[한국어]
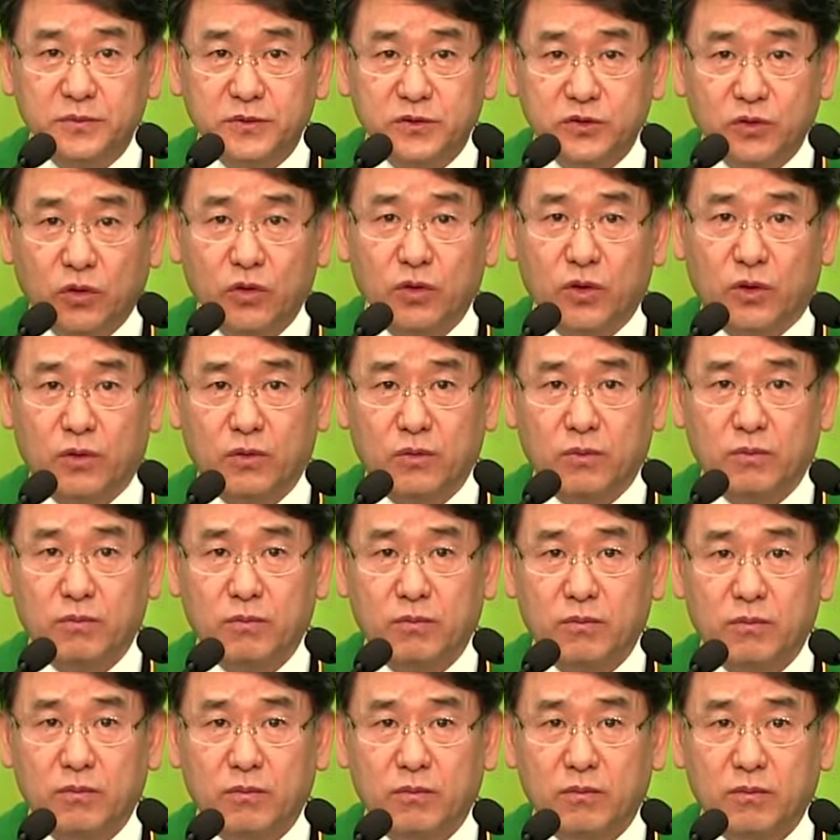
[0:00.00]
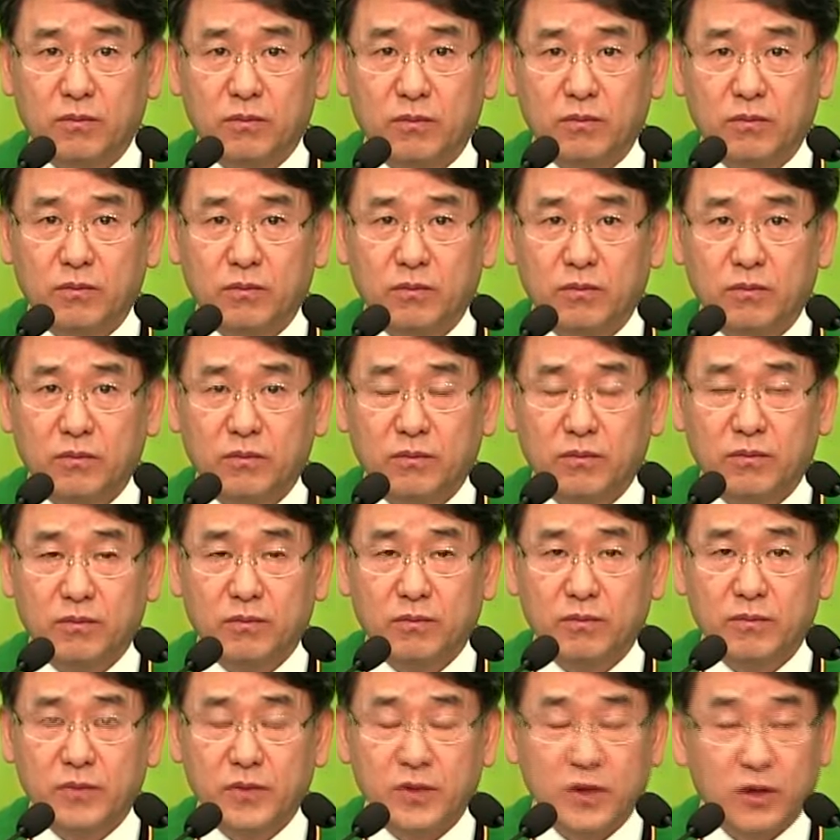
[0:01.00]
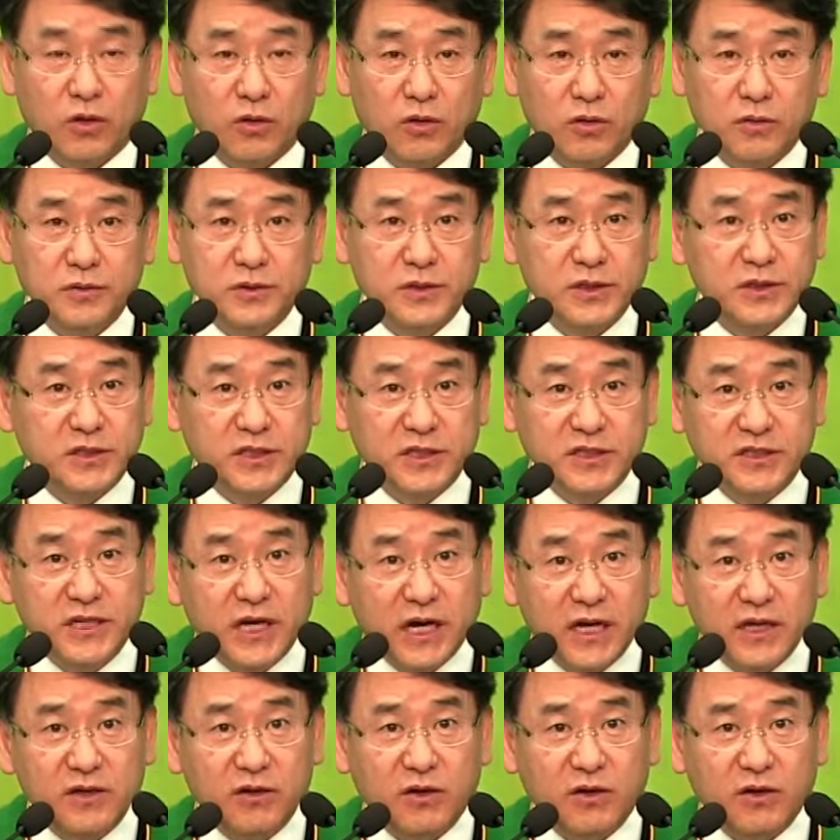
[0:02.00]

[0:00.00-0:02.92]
소욕, 영어로 이제 디자이어라